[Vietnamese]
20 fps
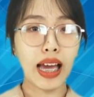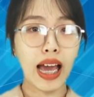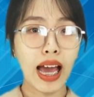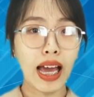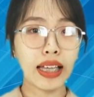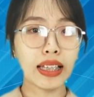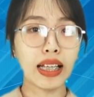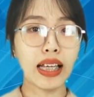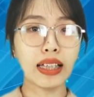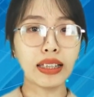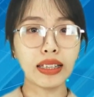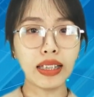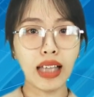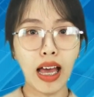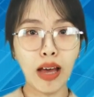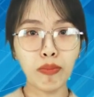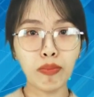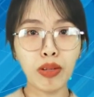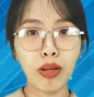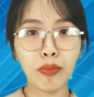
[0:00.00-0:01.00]
hai tháng
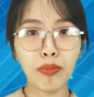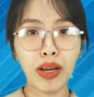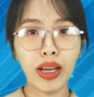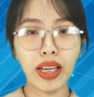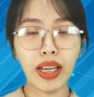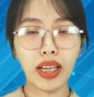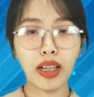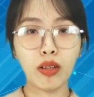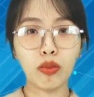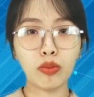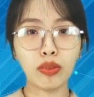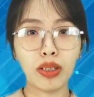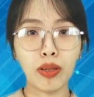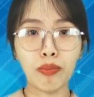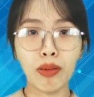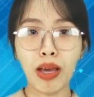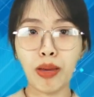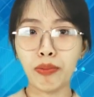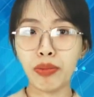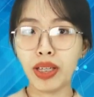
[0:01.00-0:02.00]
tám năm hai nghìn không trăm
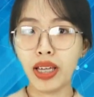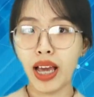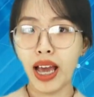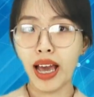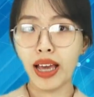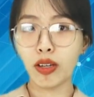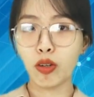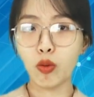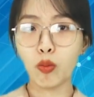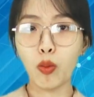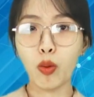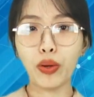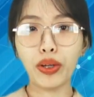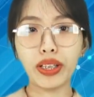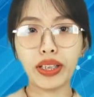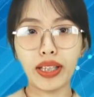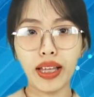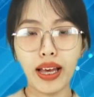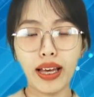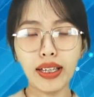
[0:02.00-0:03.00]
hai mươi hai của Bộ Y
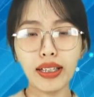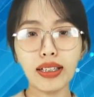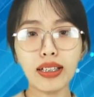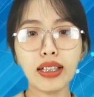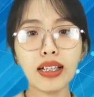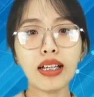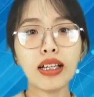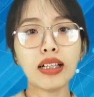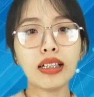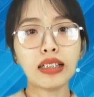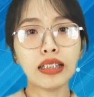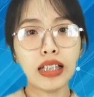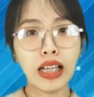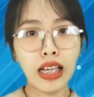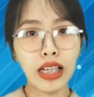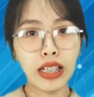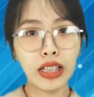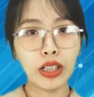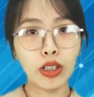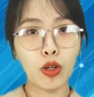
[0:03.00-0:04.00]
tế
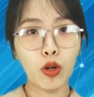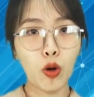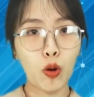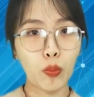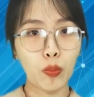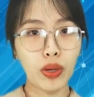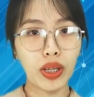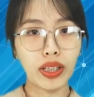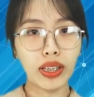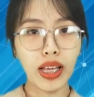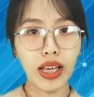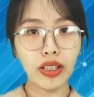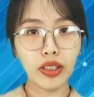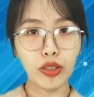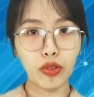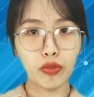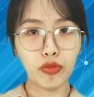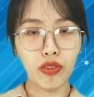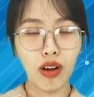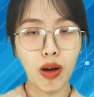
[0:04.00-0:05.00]
thì Cục Y tế
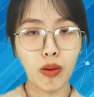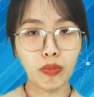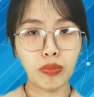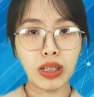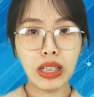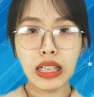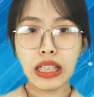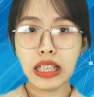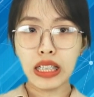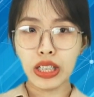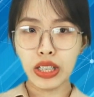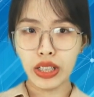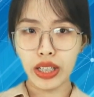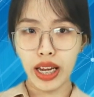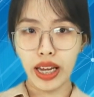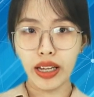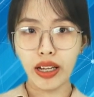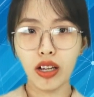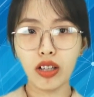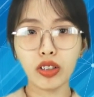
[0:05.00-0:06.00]
Dự phòng
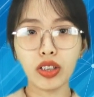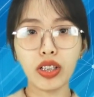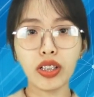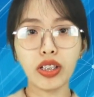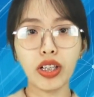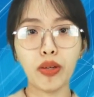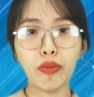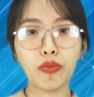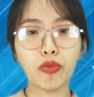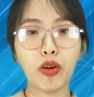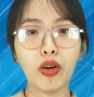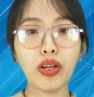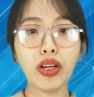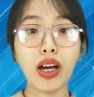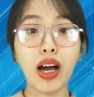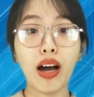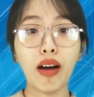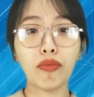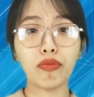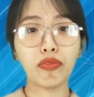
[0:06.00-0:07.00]
sẽ có trách nhiệm phối
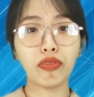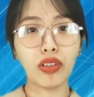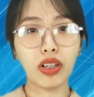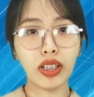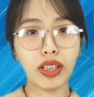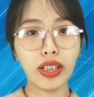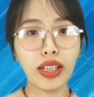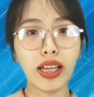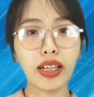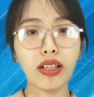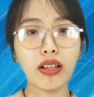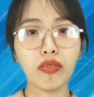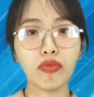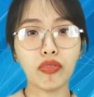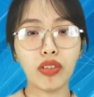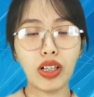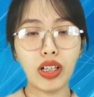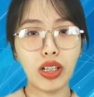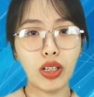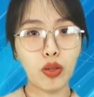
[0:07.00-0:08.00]
hợp với các đơn
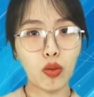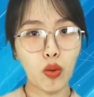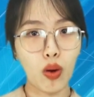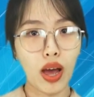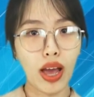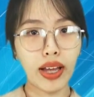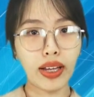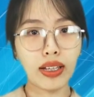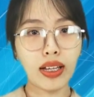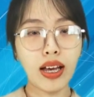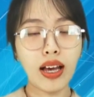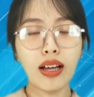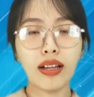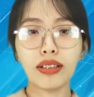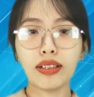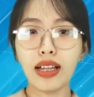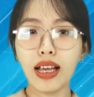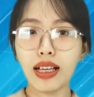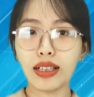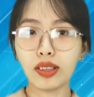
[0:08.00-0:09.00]
vị liên quan
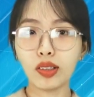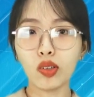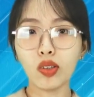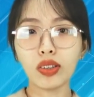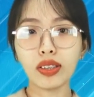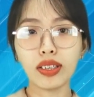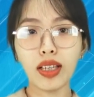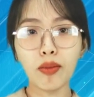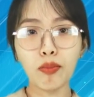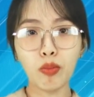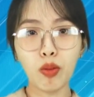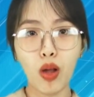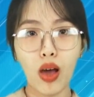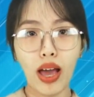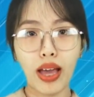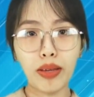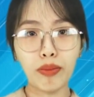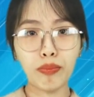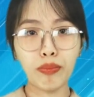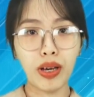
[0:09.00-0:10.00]
đề xuất xếp
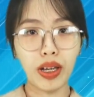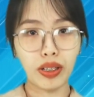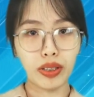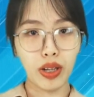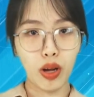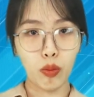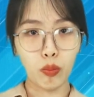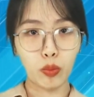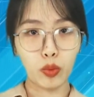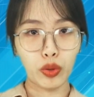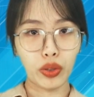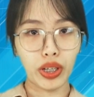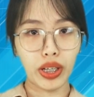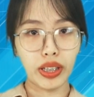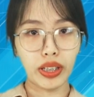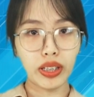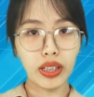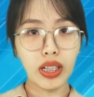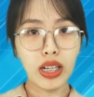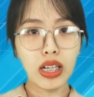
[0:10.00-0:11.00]
loại bệnh đậu mùa
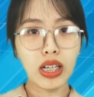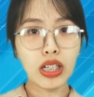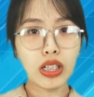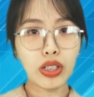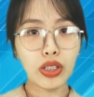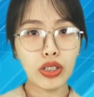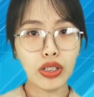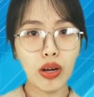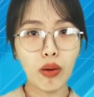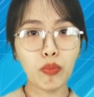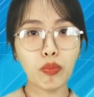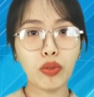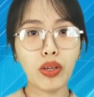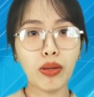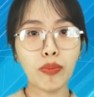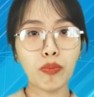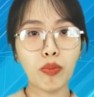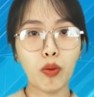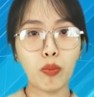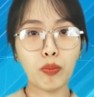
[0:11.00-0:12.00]
khỉ trong
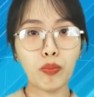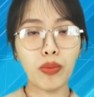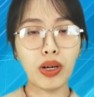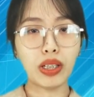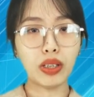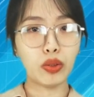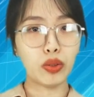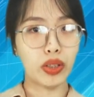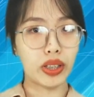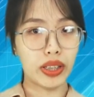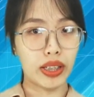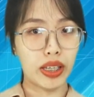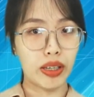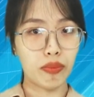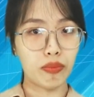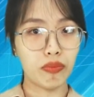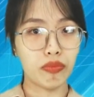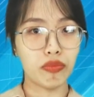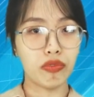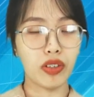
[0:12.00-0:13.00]
danh mục bệnh truyền nhiễm
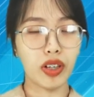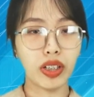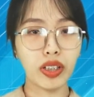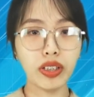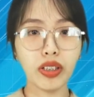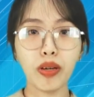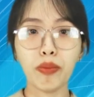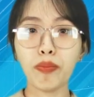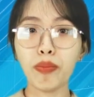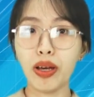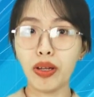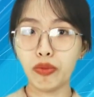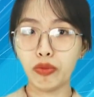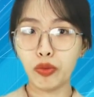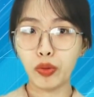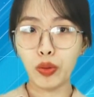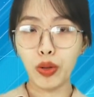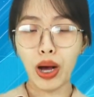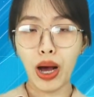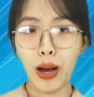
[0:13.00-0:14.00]
với nhóm bệnh
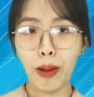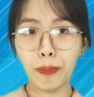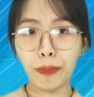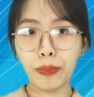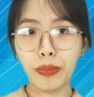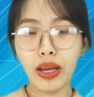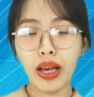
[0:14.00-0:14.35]
phù hợp,